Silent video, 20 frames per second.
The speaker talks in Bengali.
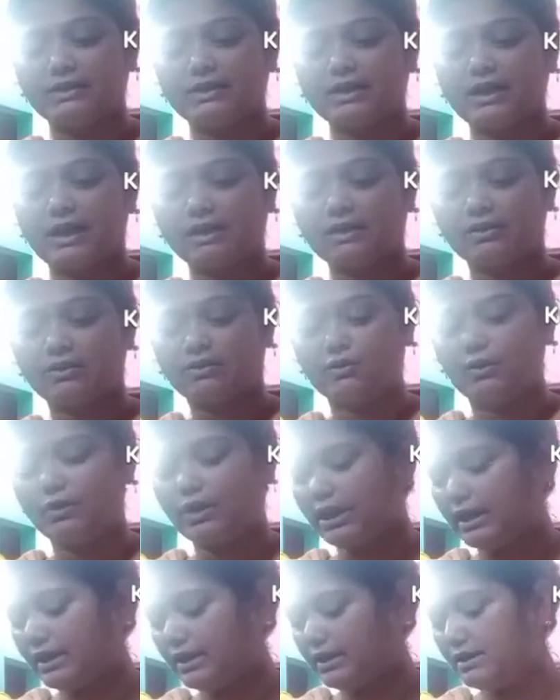ডার্ক
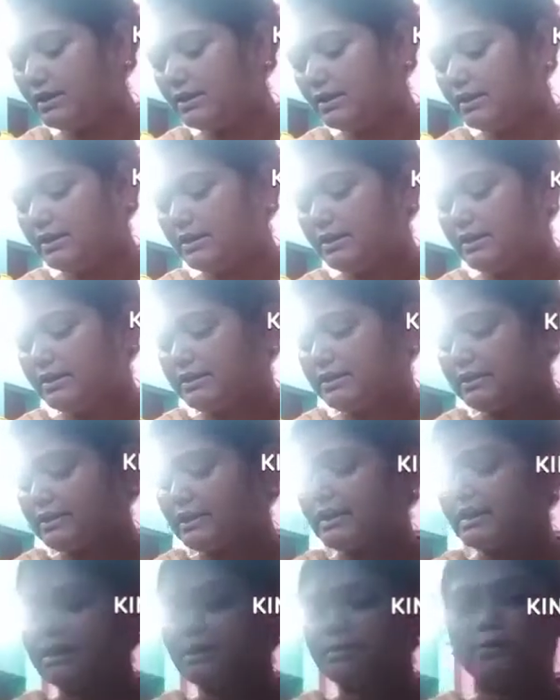করে
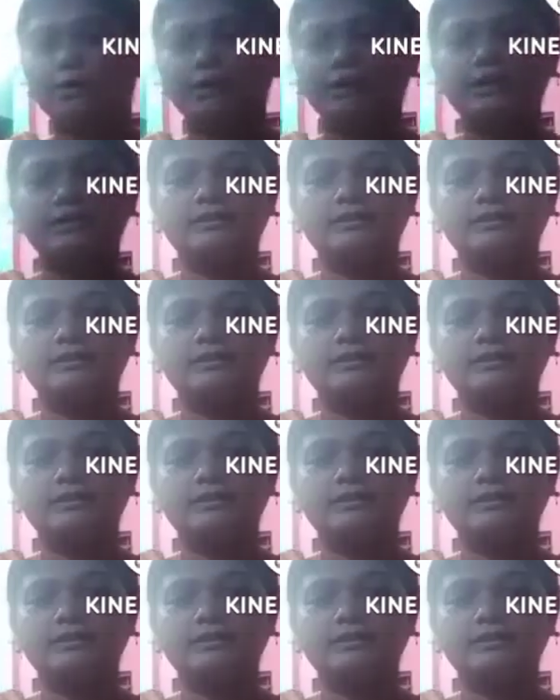তারপরে এই